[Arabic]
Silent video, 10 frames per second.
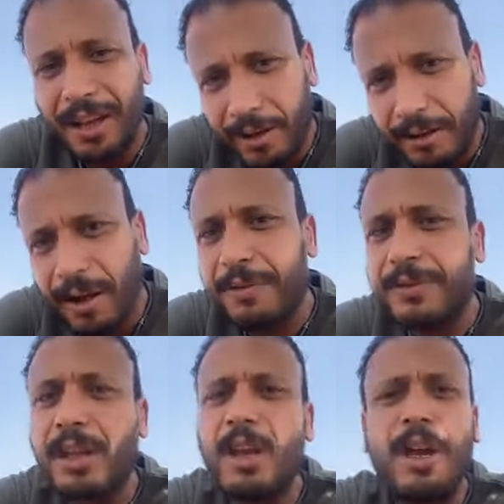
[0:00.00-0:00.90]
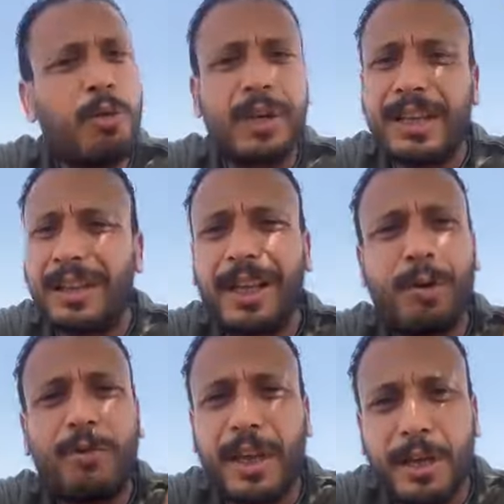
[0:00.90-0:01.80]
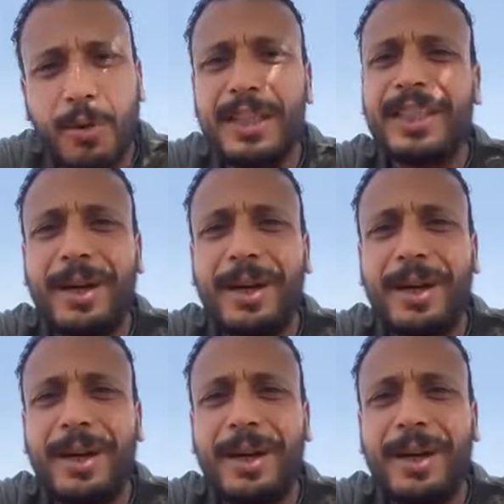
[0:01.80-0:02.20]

الافضل وان انت تعمله في اي وقت ده